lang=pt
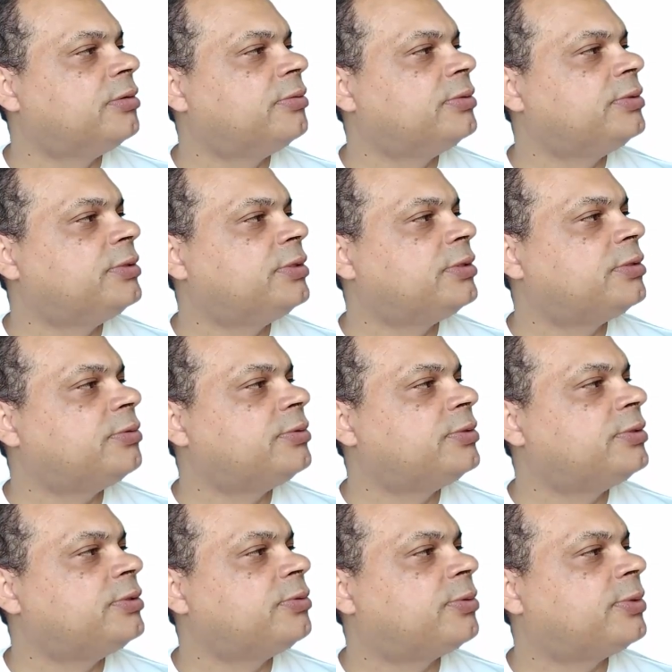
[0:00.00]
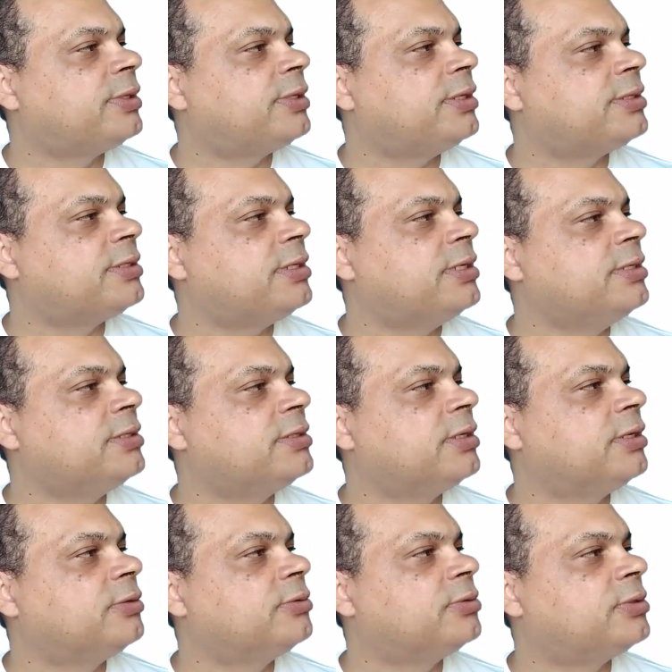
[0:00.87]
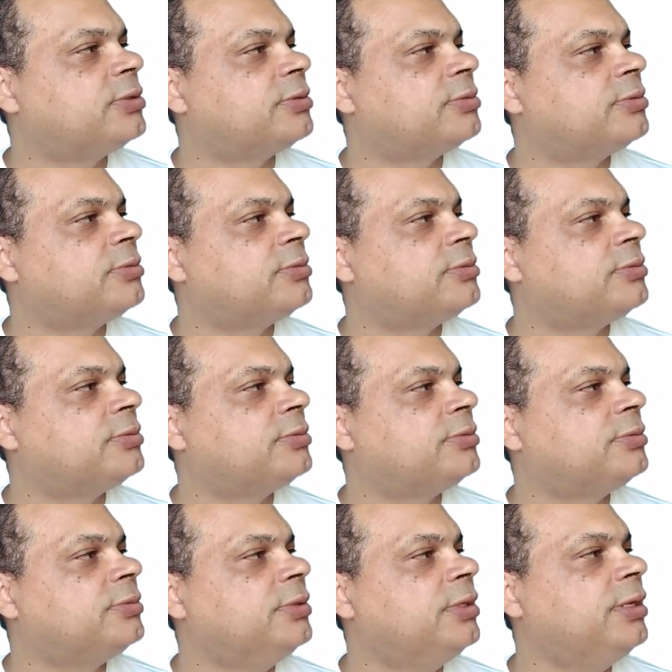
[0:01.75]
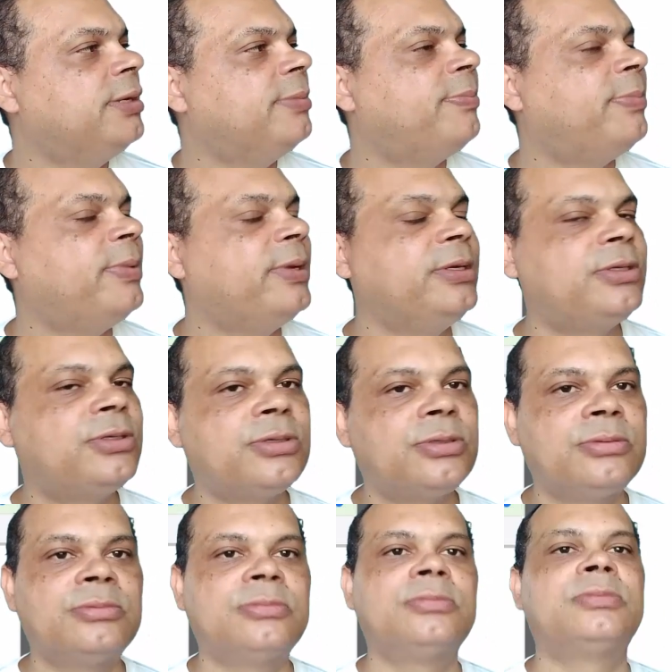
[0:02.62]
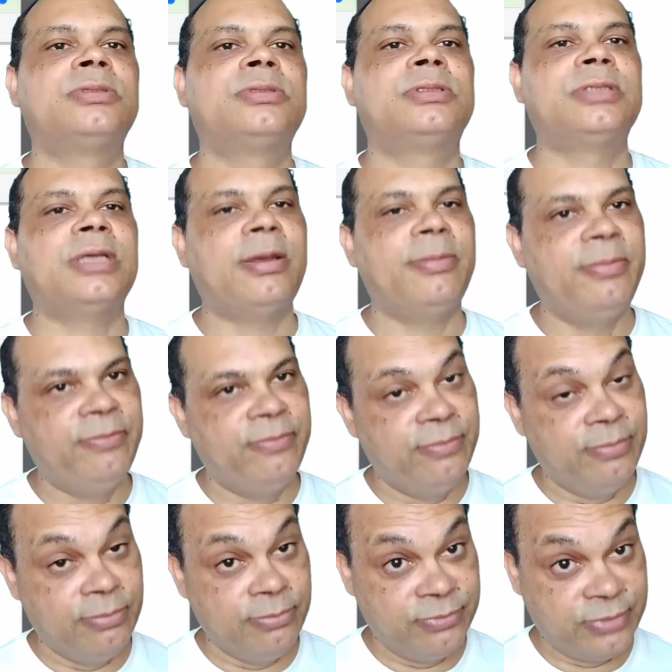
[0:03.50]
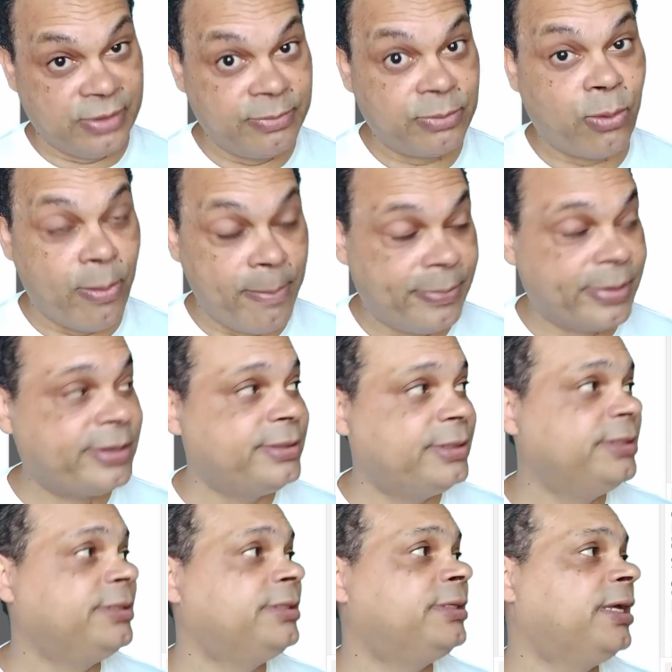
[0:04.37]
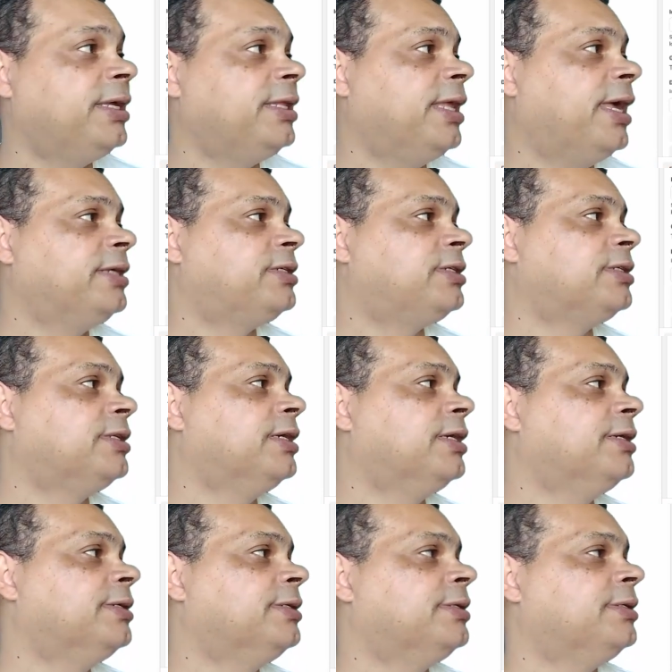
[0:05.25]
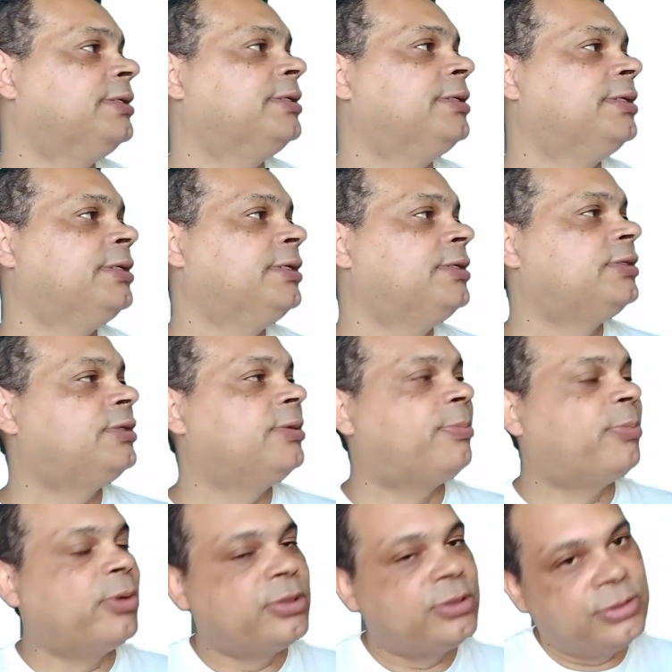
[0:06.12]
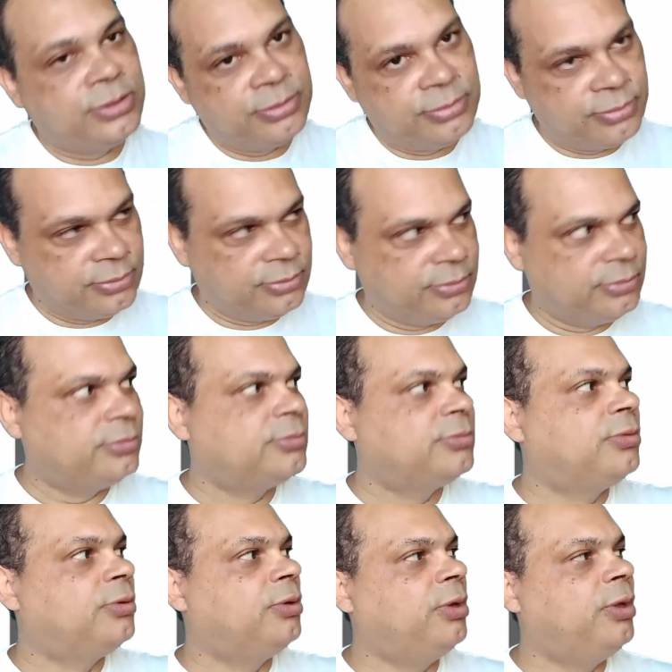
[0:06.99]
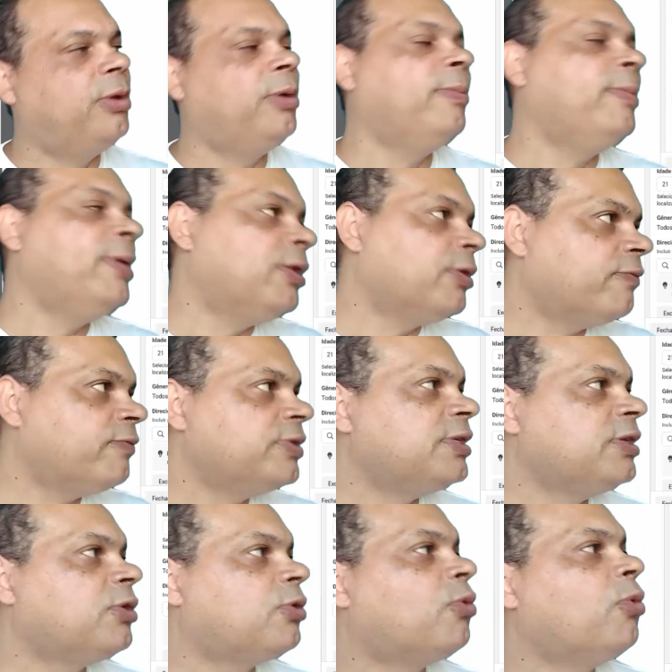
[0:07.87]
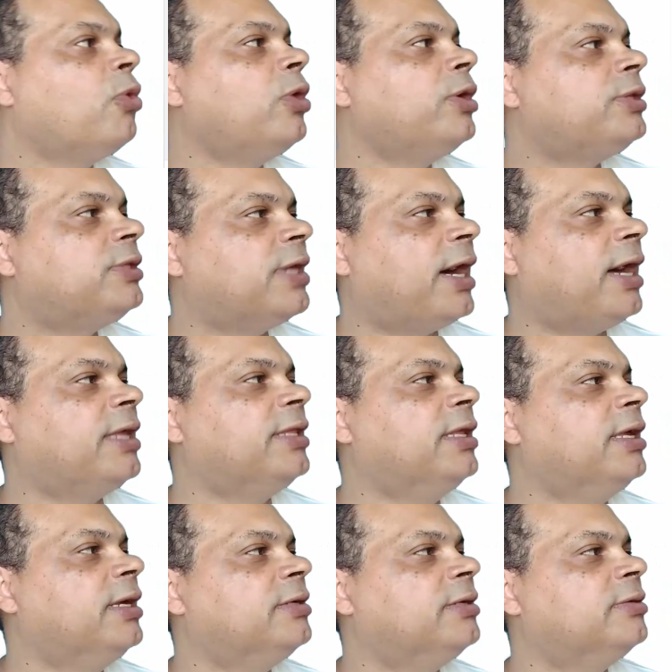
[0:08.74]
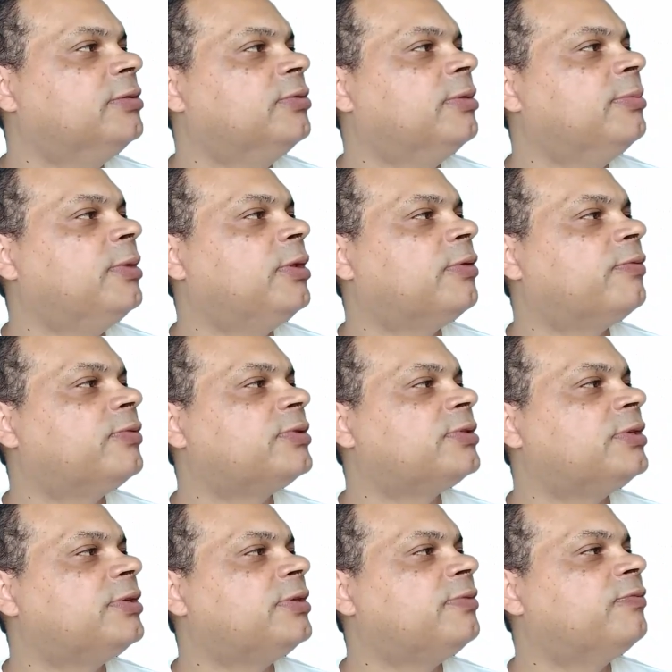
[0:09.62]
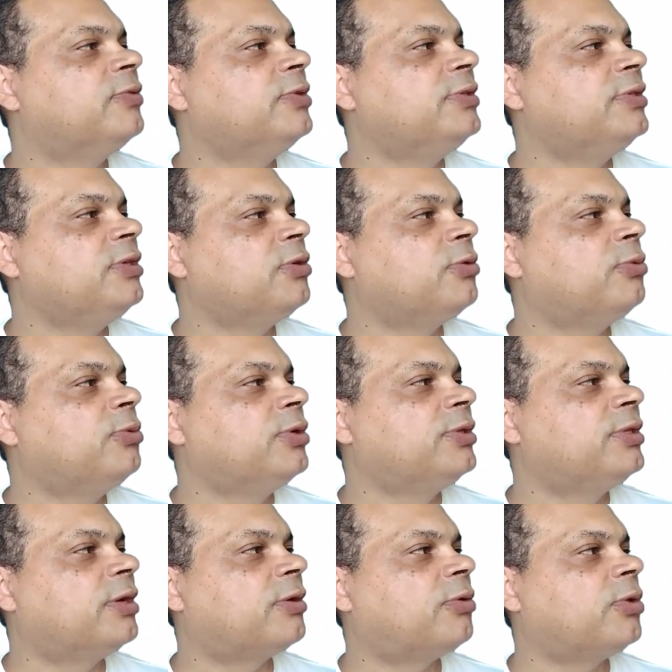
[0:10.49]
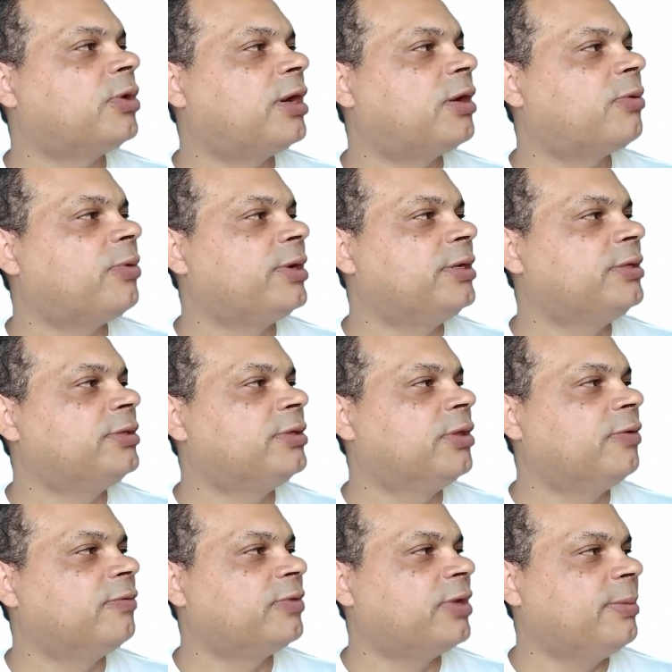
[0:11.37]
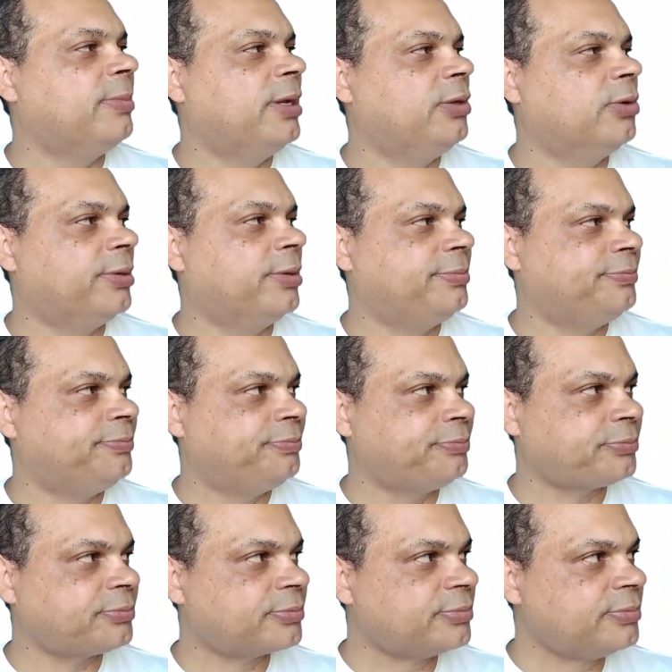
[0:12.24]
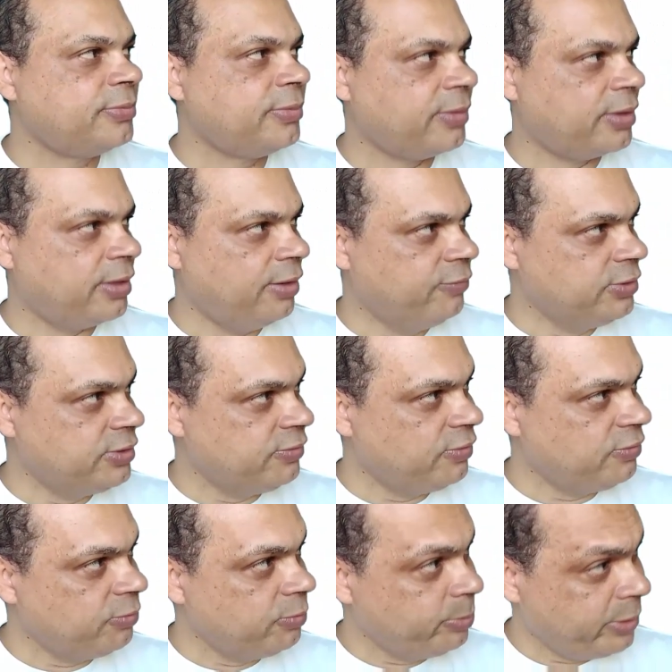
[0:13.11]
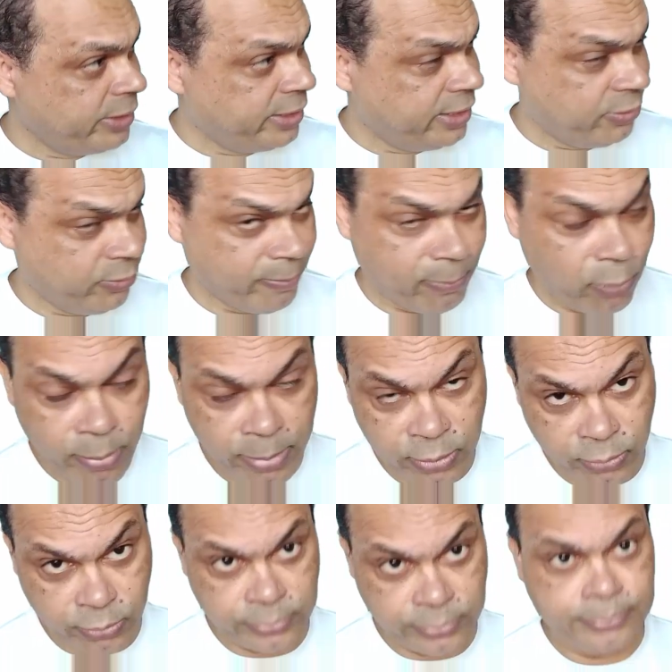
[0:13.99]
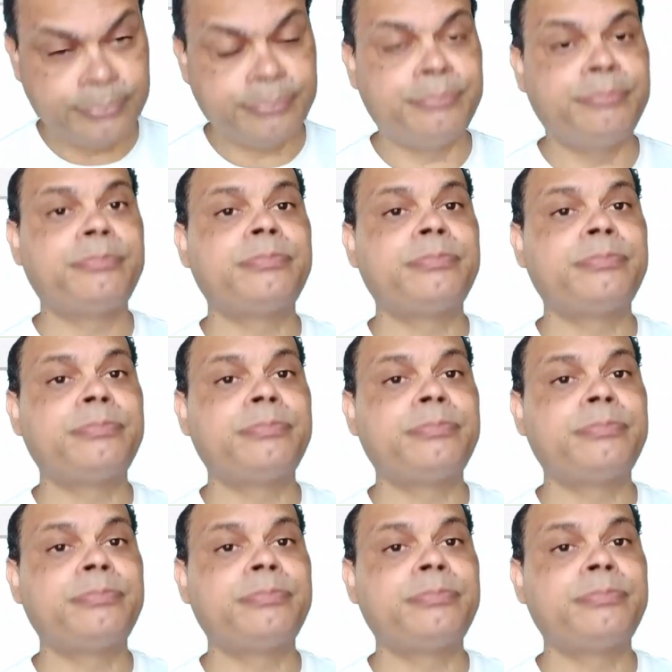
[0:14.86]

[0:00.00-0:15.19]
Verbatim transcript: vou dizer, até os 56 anos, de repente sabe, sabe comprar da internet, né? Você pode. É melhor você encurtar, né? É melhor você, você encurtar, colocar 40 anos que é melhor. E você vai pegar um público